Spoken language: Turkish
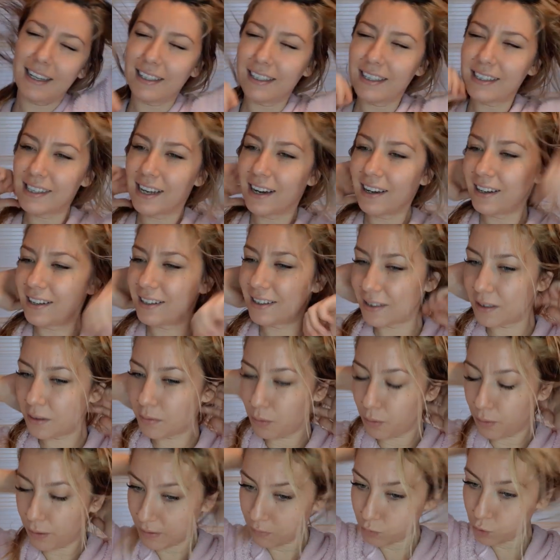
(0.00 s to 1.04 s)
yaz aylarında
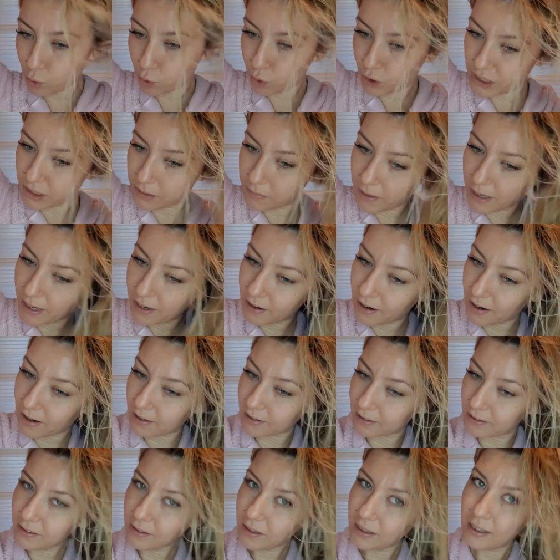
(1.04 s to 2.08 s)
bu benim çok işime
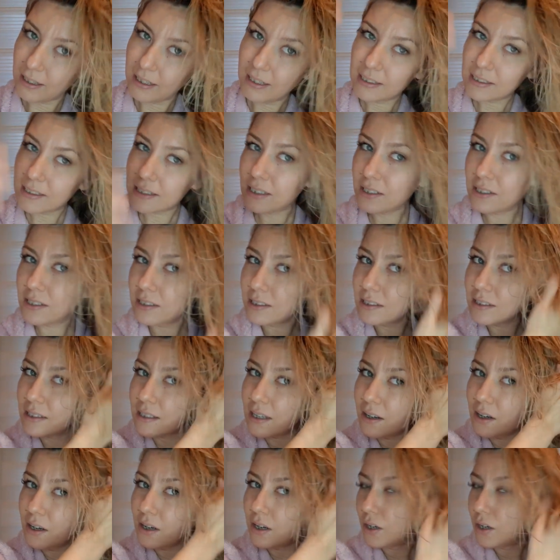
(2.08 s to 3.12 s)
yarardı. Saçınıza